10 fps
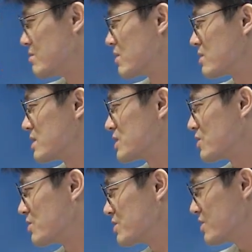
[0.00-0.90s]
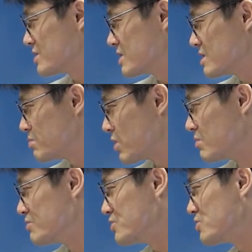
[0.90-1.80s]
법관의 정년은
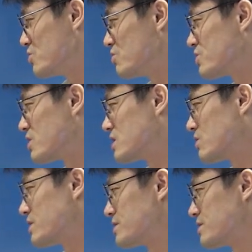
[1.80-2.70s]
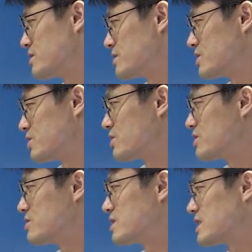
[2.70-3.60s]
법률로 정한다고 돼 있어요.
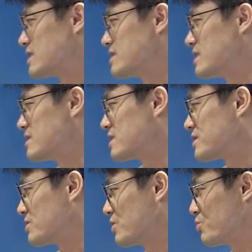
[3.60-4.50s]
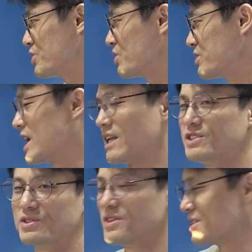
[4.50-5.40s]
정년제 자체는 그래서 위헌이
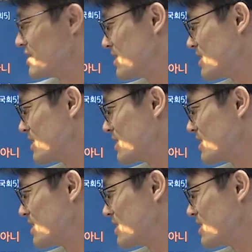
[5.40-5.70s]
아니죠.